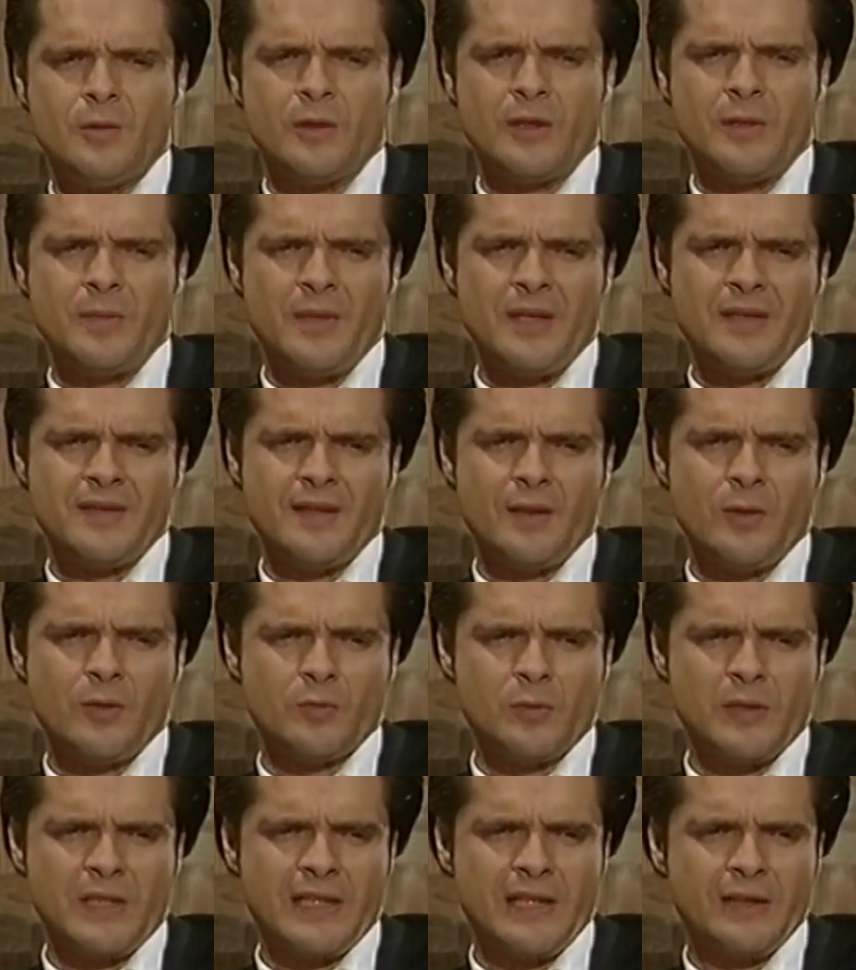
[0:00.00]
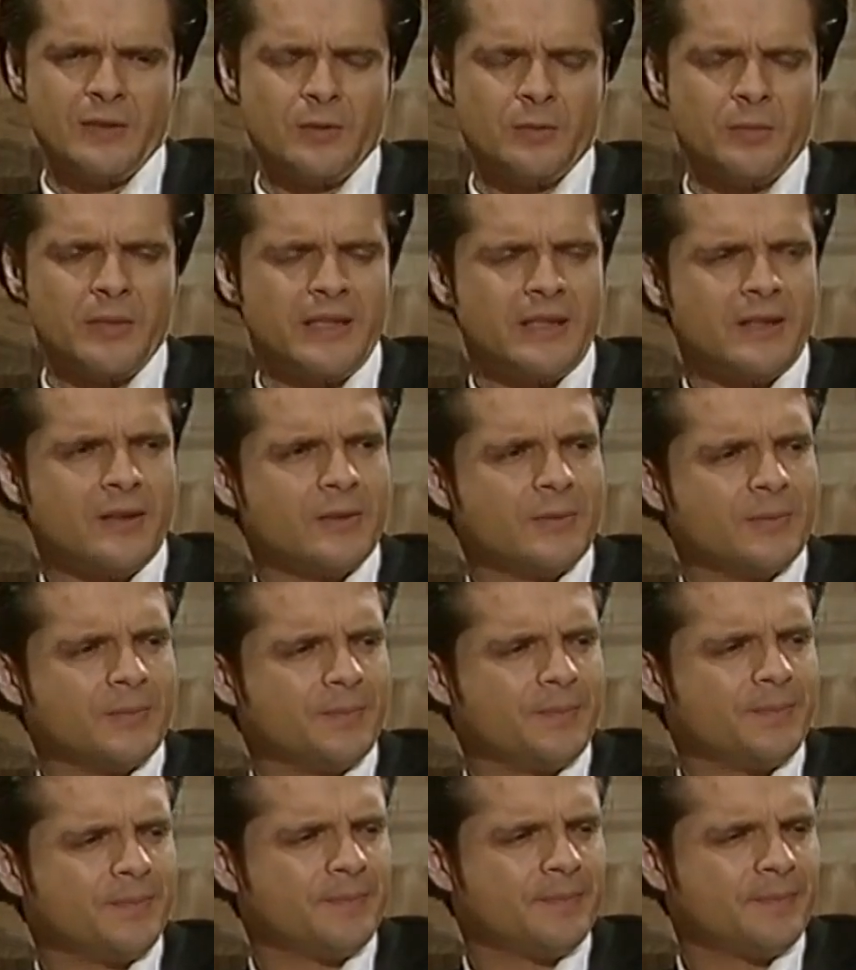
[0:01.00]
Это врач мне тоже
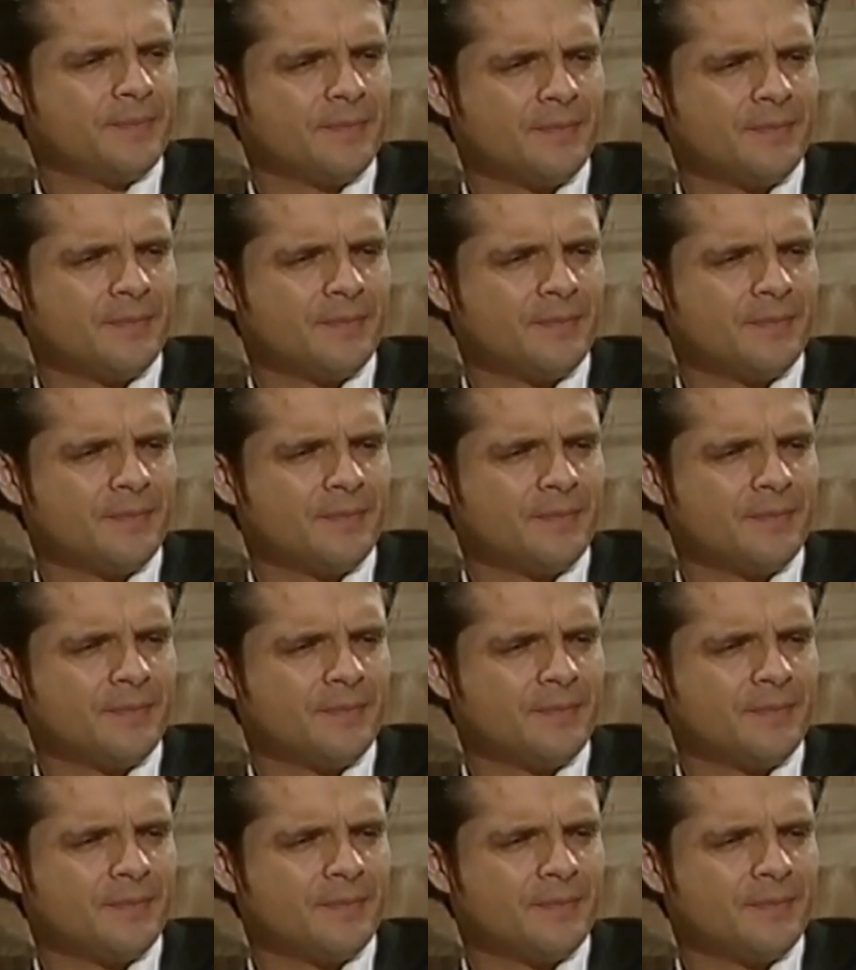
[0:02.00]
объяснял.